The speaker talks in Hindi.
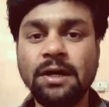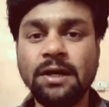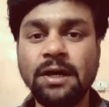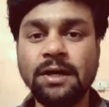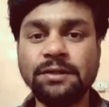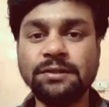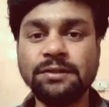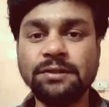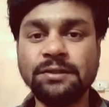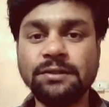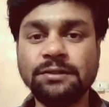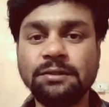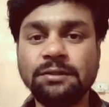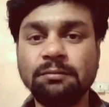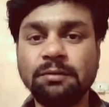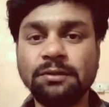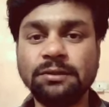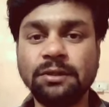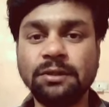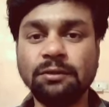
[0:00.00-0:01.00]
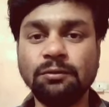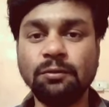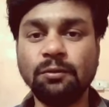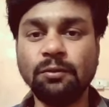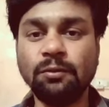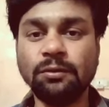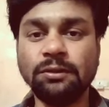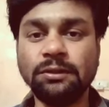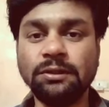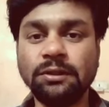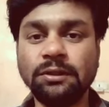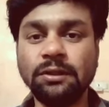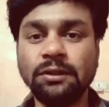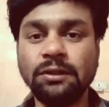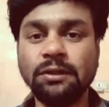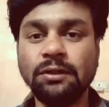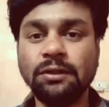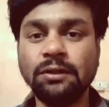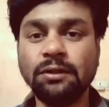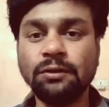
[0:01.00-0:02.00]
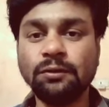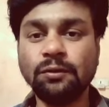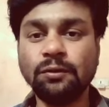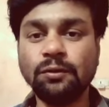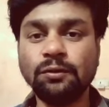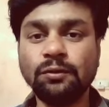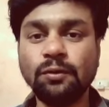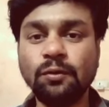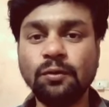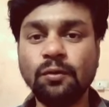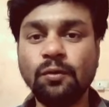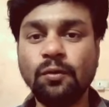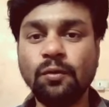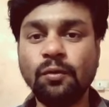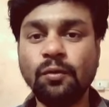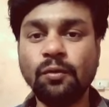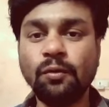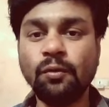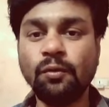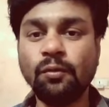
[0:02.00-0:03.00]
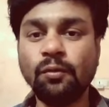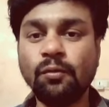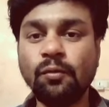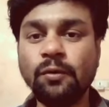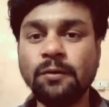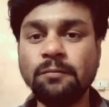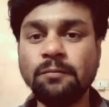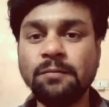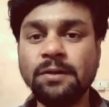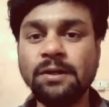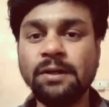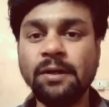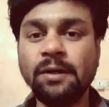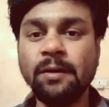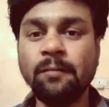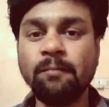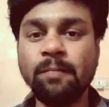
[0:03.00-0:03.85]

खांसी की समस्या दूर होती है दोस्तों कोई भी